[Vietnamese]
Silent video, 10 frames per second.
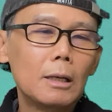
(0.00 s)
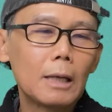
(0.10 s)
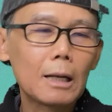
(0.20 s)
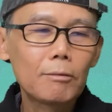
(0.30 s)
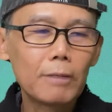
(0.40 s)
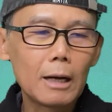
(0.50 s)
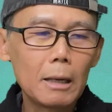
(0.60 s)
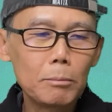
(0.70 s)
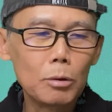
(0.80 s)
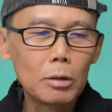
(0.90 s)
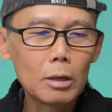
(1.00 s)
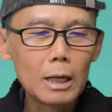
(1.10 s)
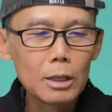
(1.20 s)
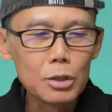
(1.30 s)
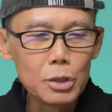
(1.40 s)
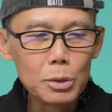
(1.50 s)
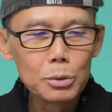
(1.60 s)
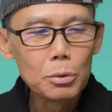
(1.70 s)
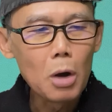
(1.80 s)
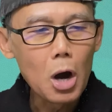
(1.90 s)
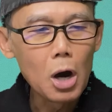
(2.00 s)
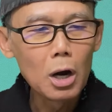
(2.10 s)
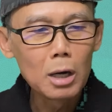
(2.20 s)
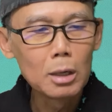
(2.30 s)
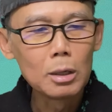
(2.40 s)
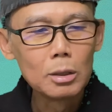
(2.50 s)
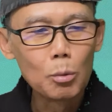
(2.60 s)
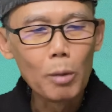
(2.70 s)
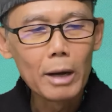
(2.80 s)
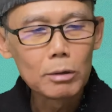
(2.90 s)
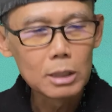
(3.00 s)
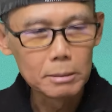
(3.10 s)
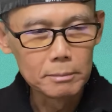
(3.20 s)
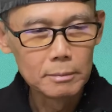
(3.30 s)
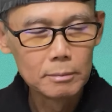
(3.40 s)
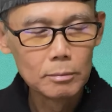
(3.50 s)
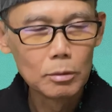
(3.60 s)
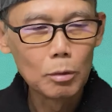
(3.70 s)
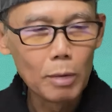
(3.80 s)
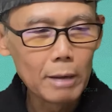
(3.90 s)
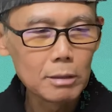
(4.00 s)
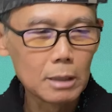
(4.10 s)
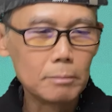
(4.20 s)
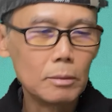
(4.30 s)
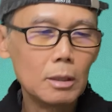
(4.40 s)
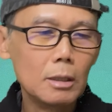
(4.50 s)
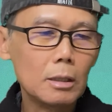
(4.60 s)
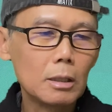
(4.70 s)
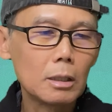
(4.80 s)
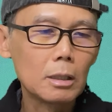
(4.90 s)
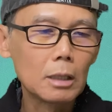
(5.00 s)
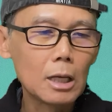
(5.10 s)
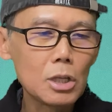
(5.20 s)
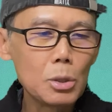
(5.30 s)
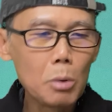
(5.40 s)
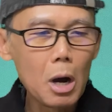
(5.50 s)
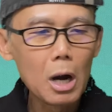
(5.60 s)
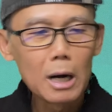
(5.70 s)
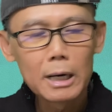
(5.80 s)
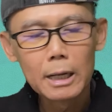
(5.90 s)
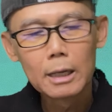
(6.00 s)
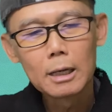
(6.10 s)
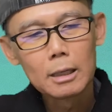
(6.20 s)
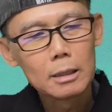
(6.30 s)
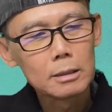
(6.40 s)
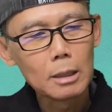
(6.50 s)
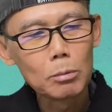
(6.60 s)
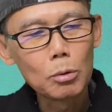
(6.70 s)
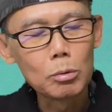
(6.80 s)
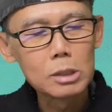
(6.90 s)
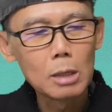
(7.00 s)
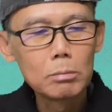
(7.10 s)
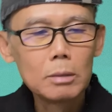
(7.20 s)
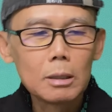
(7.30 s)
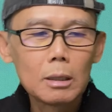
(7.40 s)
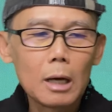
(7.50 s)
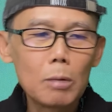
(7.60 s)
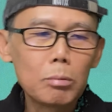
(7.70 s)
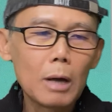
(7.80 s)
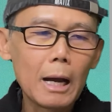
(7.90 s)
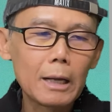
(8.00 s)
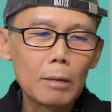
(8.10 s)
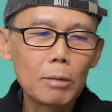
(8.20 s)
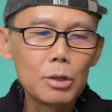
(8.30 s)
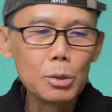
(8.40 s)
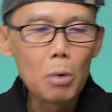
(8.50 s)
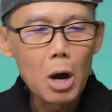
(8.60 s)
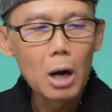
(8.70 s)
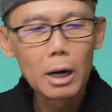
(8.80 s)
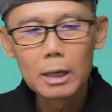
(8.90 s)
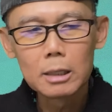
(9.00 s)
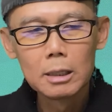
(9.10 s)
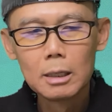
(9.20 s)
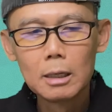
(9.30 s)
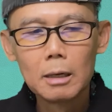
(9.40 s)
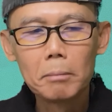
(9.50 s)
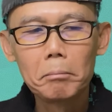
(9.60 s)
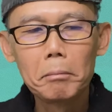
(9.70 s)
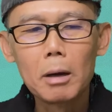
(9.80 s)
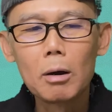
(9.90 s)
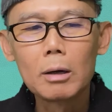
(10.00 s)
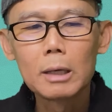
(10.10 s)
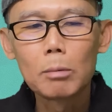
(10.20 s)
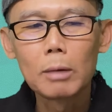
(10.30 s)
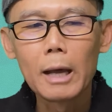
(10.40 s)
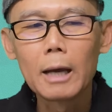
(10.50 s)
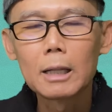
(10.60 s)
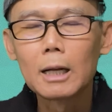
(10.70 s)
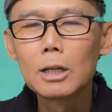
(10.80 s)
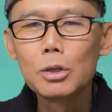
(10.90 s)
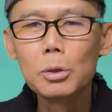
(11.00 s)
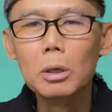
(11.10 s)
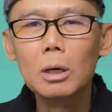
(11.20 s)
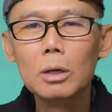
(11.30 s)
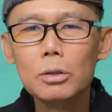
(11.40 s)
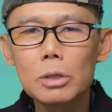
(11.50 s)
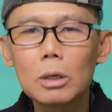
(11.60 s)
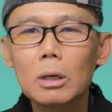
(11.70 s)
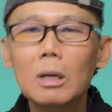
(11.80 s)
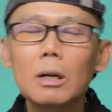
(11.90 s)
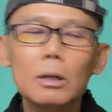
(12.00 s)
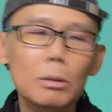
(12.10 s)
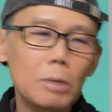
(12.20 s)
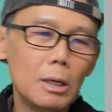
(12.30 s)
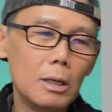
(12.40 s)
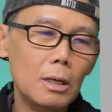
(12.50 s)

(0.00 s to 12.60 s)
Cách phát âm của nó là you are welcome, welcome. Cái you are này đó trong cuộc sống đó, không có ai đọc là you are hết, mà họ đọc lẹ thành là you, you đúng chưa,